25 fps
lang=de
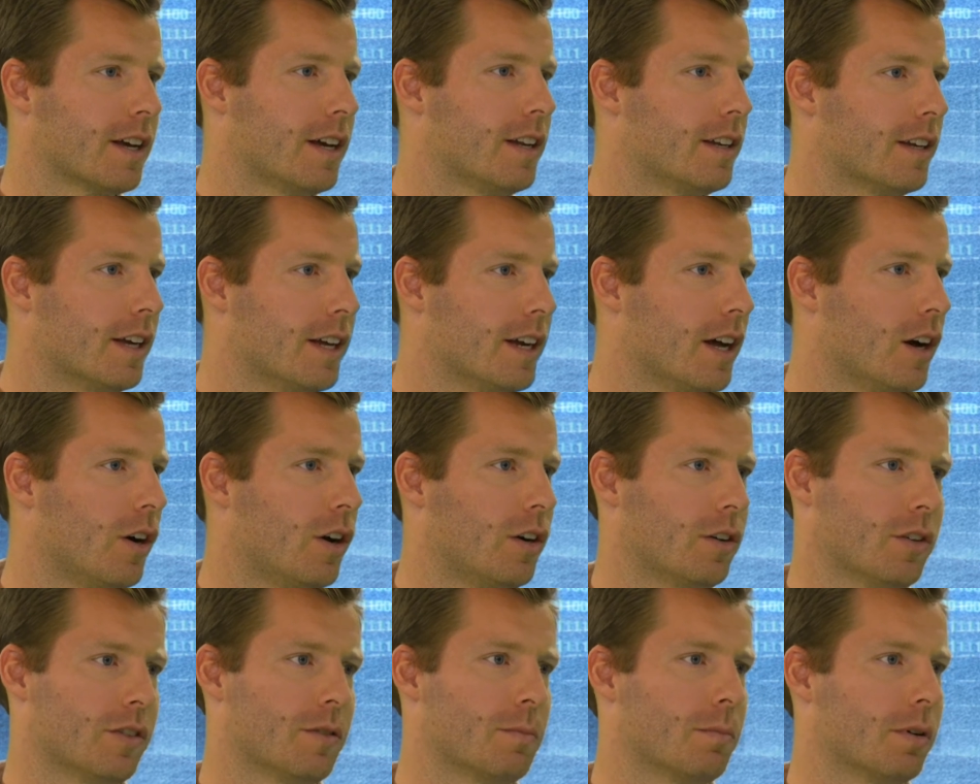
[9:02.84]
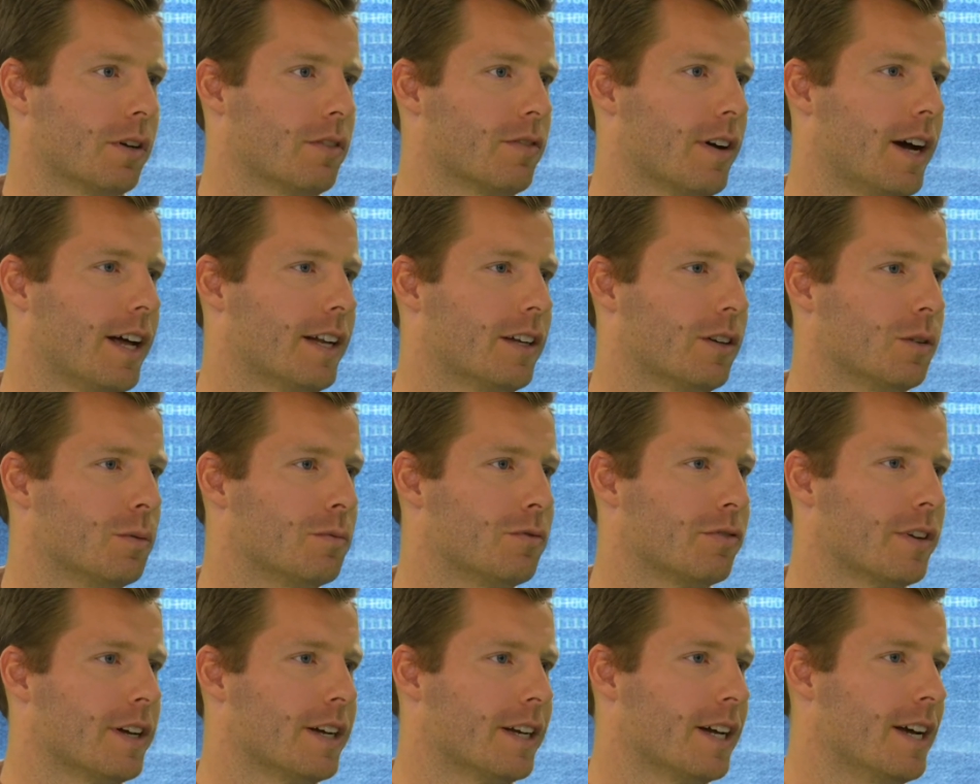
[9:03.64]
das kennt jeder auch aus dem privaten
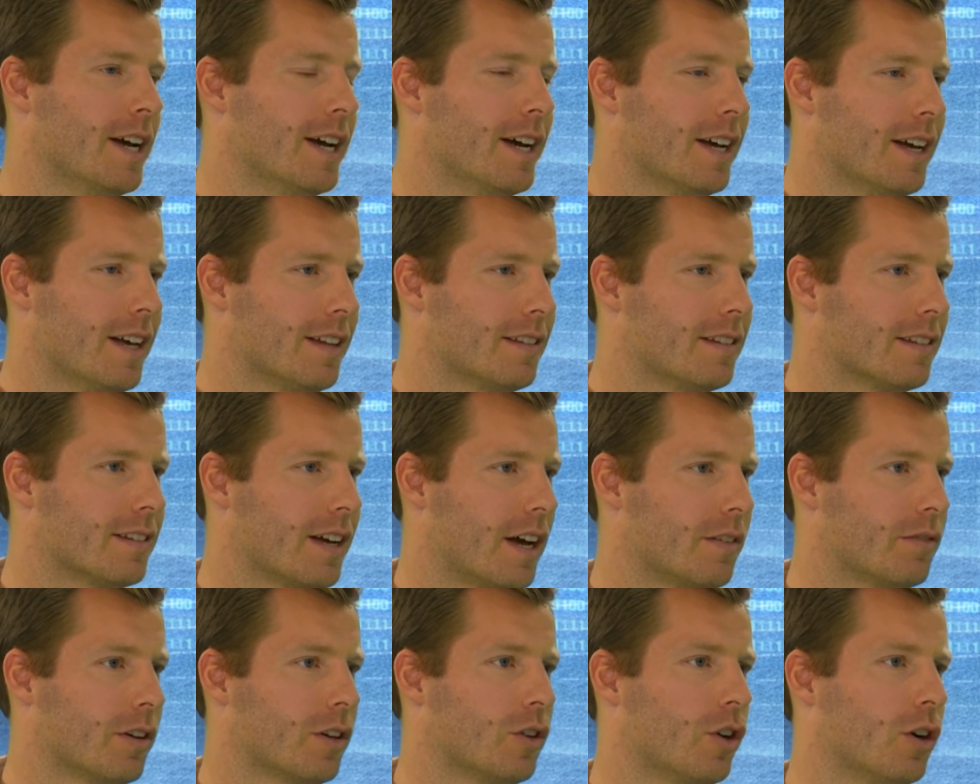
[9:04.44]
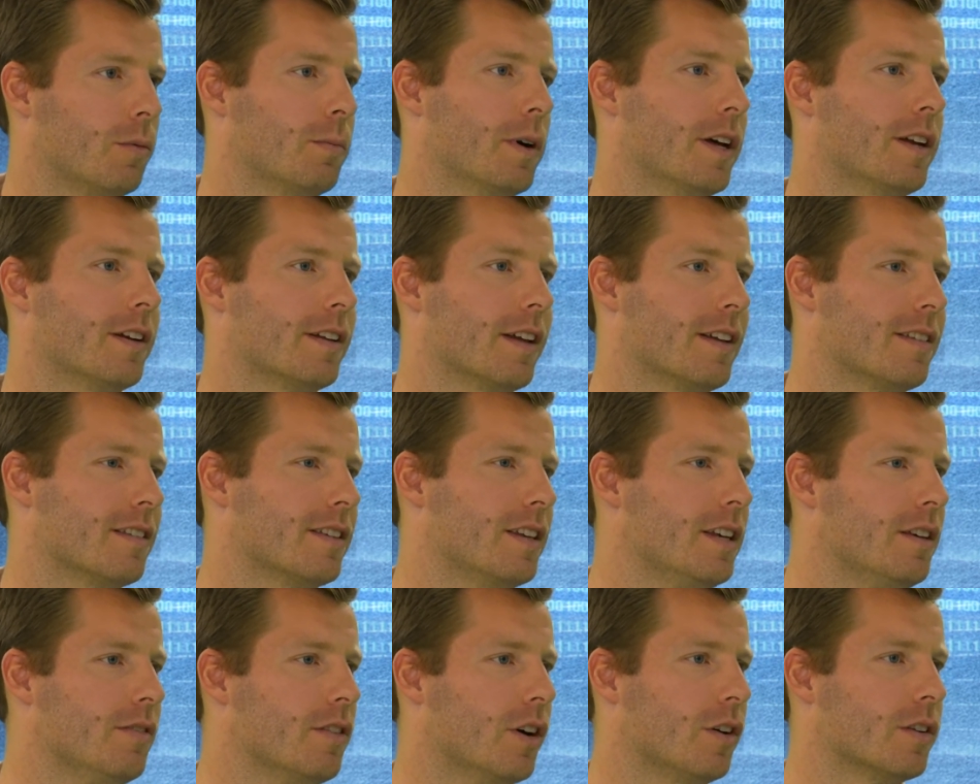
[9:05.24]
Umfeld, ist es einfach nochmal
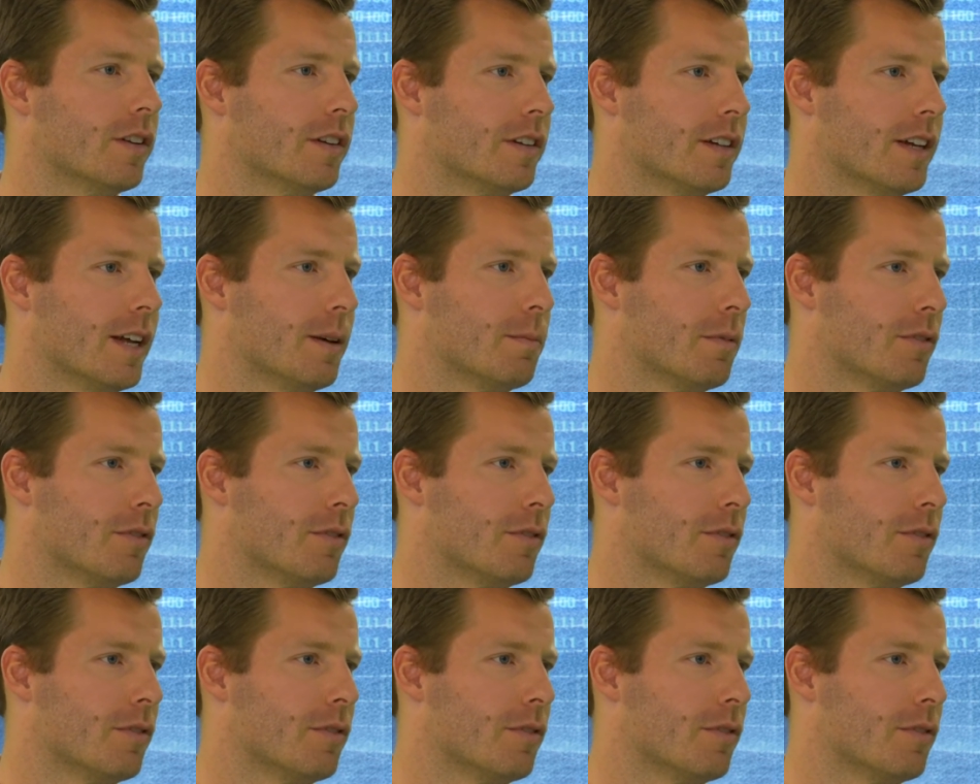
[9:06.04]
intensiver und ich mhm.